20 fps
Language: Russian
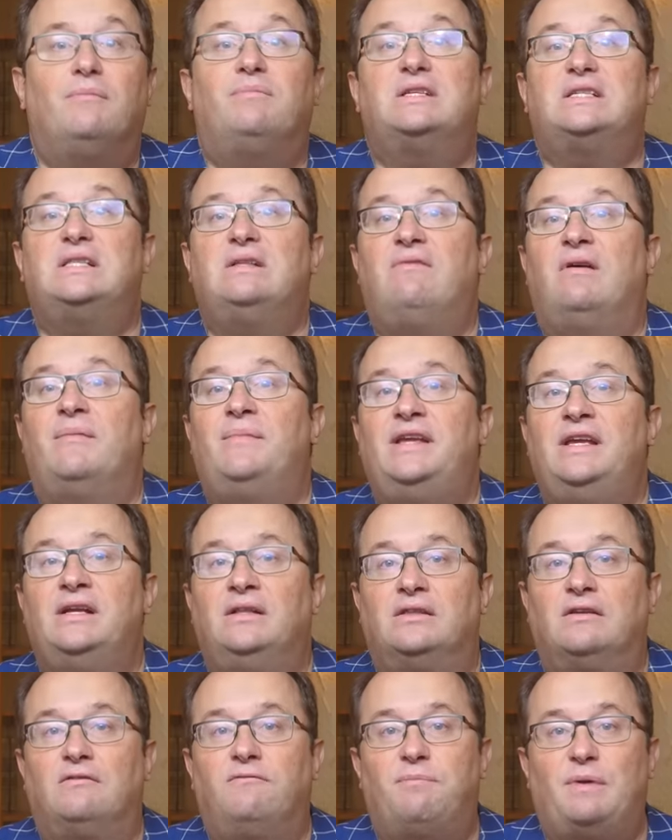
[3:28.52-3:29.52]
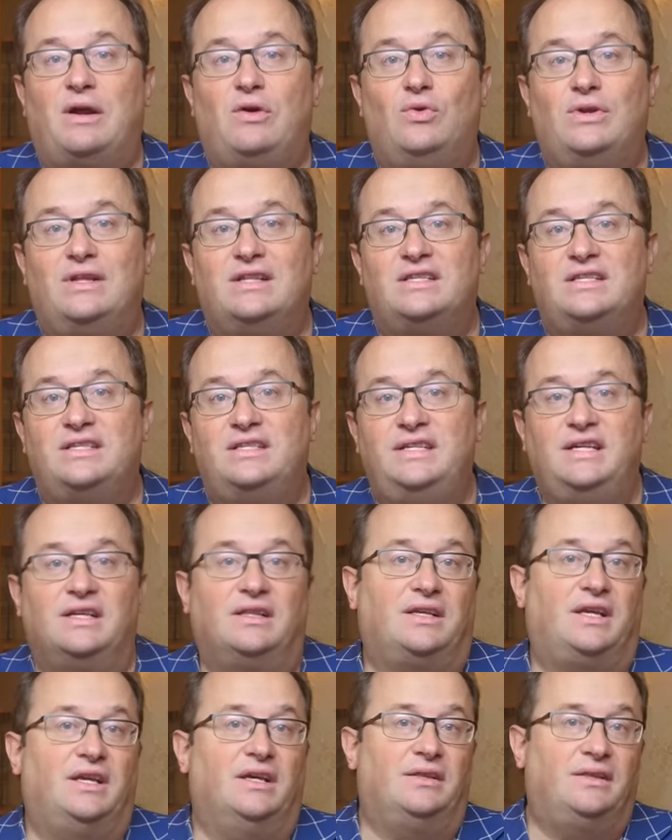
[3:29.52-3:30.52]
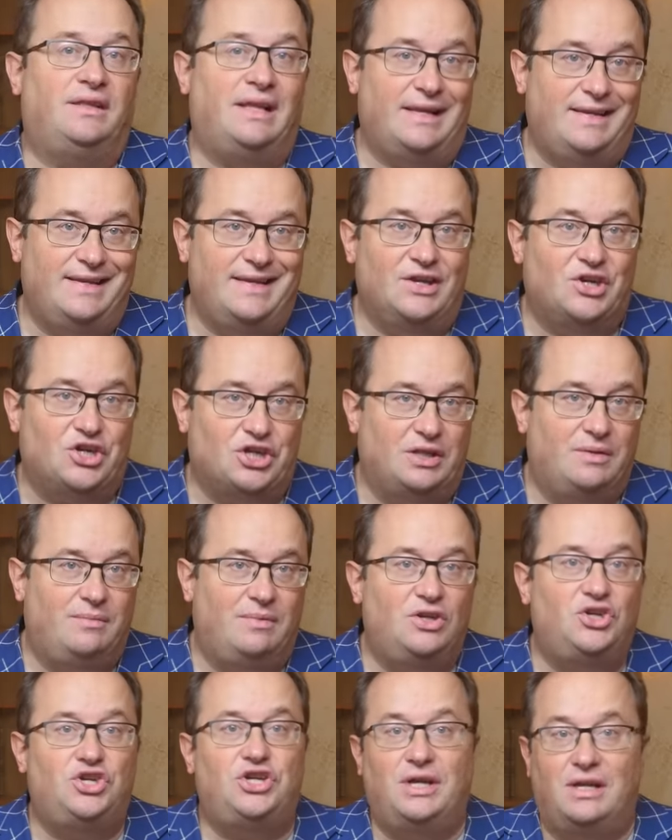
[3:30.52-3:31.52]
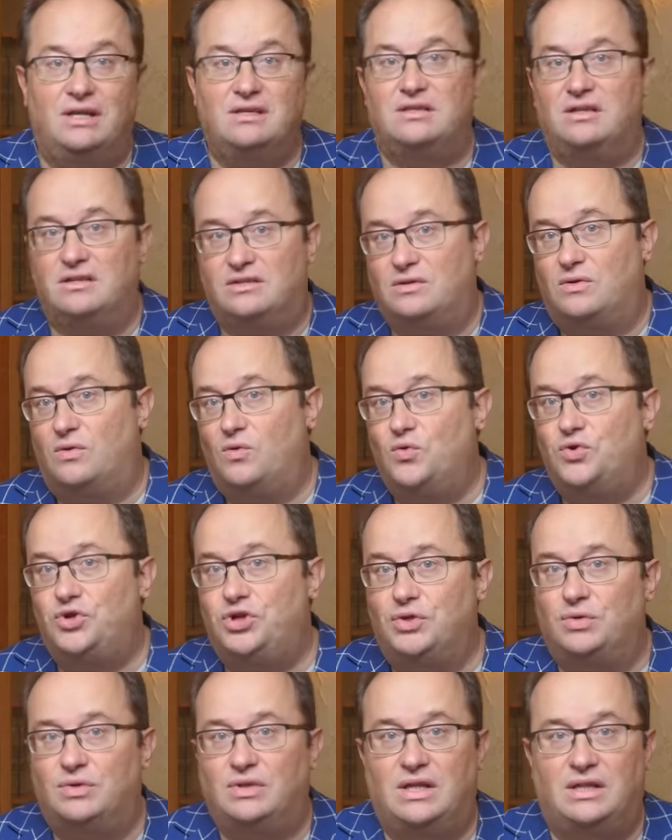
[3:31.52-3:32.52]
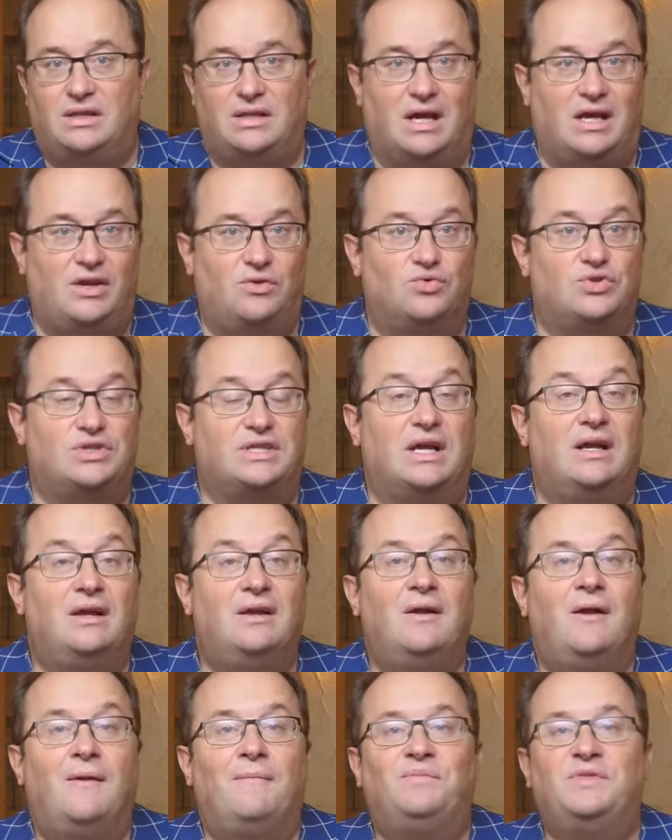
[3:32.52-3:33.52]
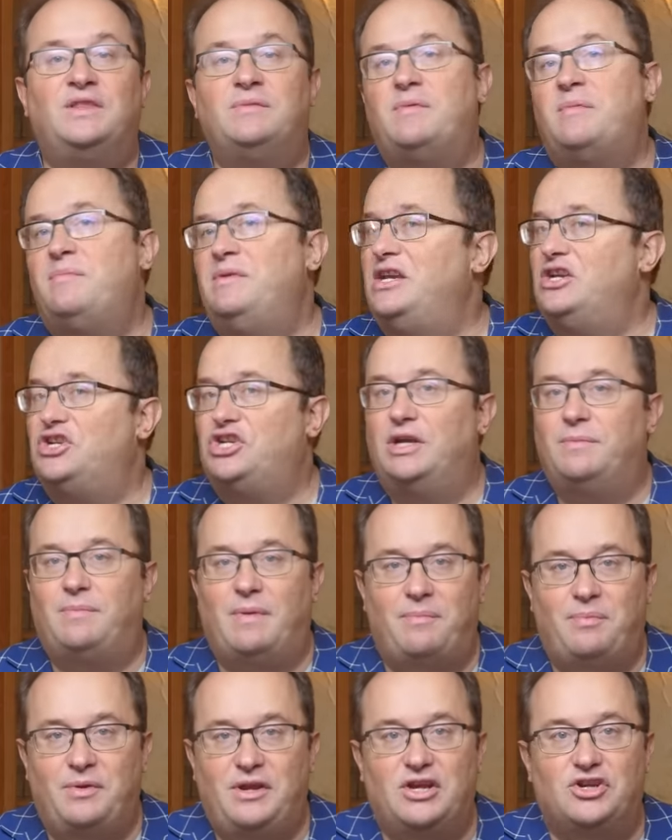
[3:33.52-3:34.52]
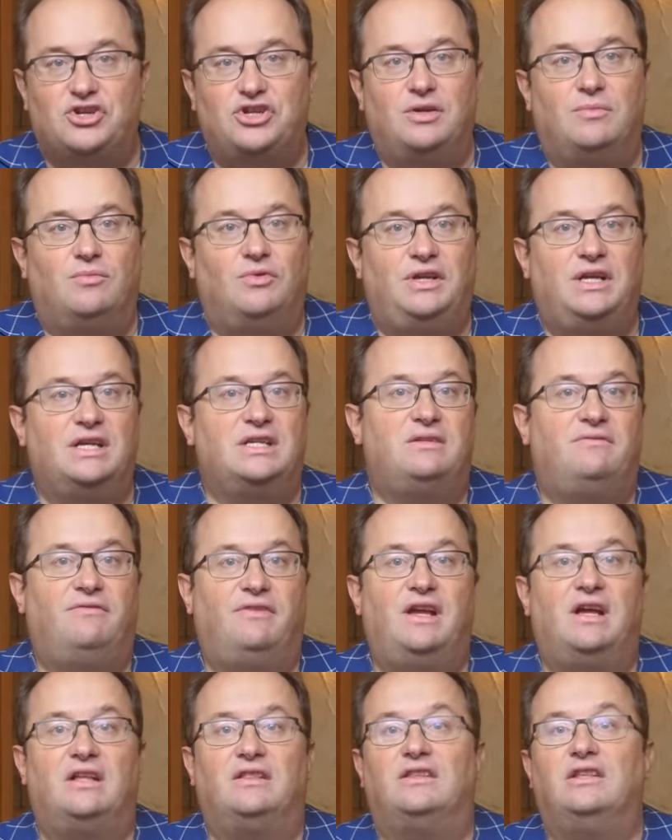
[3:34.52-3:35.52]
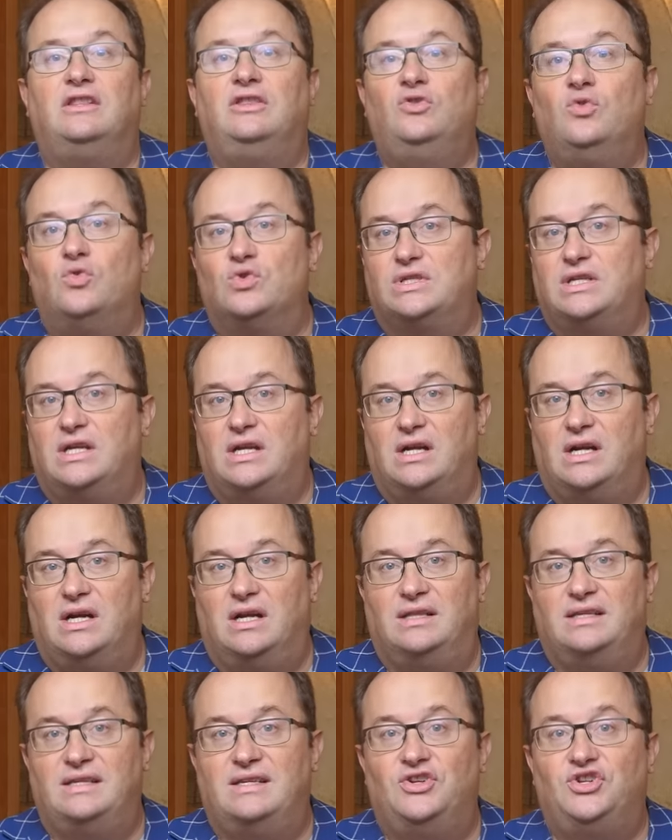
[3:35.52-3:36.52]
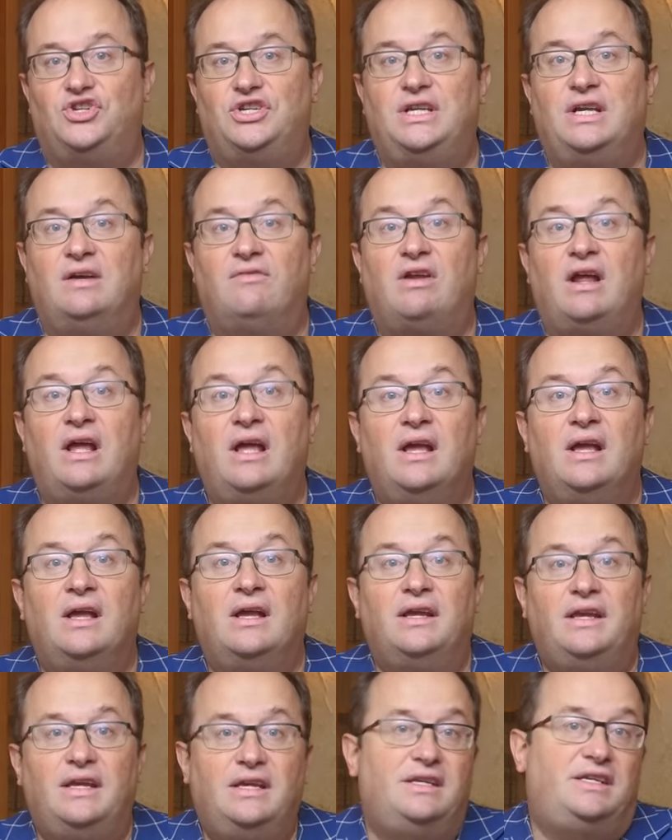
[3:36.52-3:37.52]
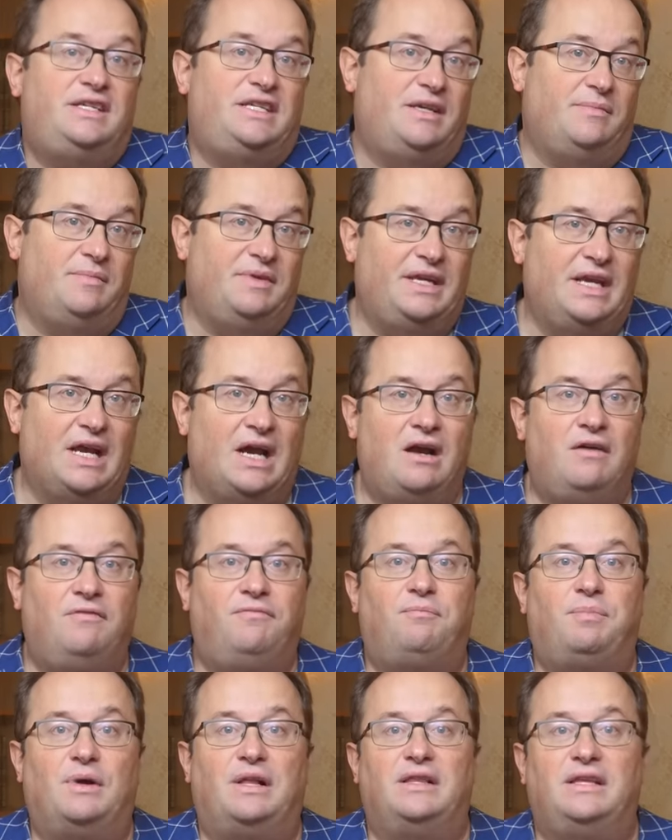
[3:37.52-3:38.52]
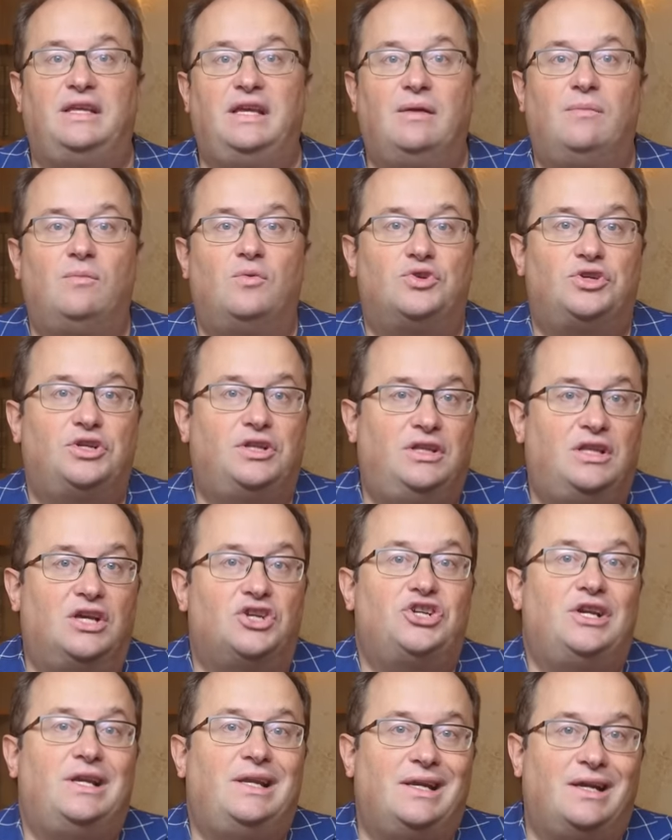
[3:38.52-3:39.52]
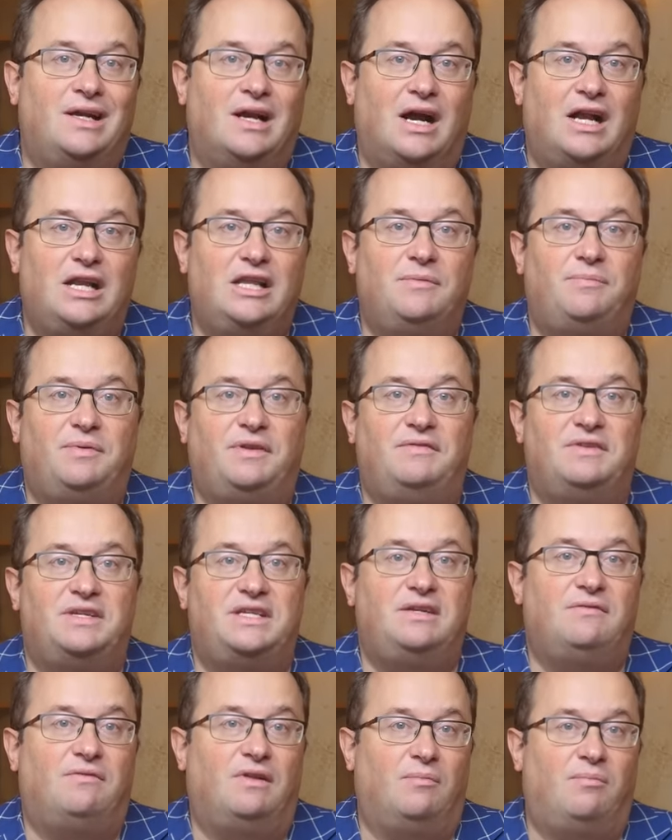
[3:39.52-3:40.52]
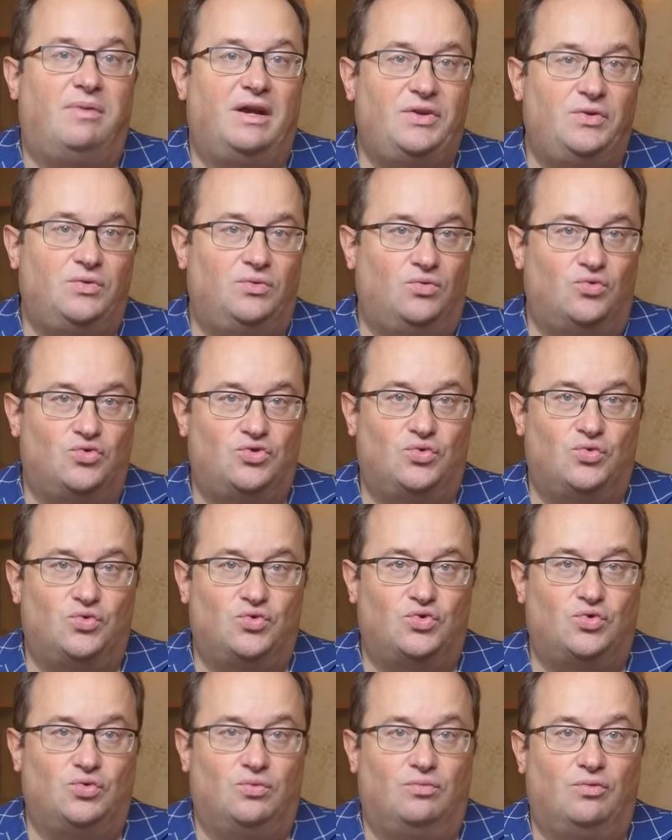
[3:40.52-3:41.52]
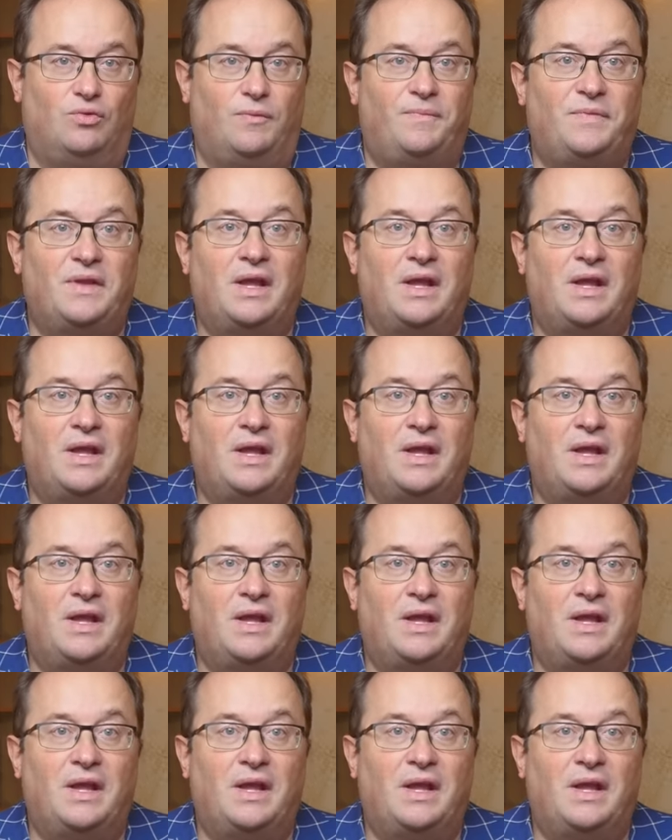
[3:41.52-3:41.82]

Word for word: По словам риэлторов, проходят сделки наличными через эскроу-счет нотариуса. На побережье по-прежнему есть варианты до 40 тысяч евро, и семья вполне может даже легально привести в Албанию нужную сумму.